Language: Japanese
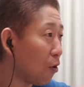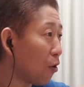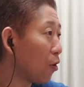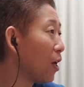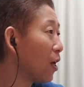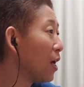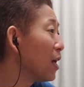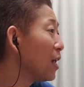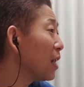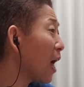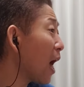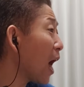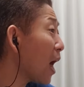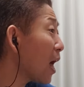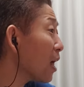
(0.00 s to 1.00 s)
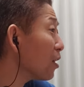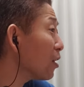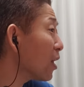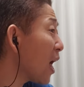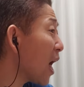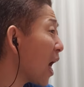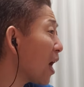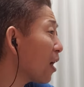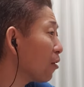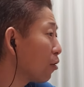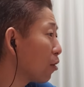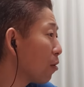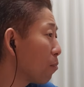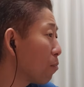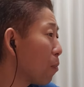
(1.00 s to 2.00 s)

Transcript: And that's the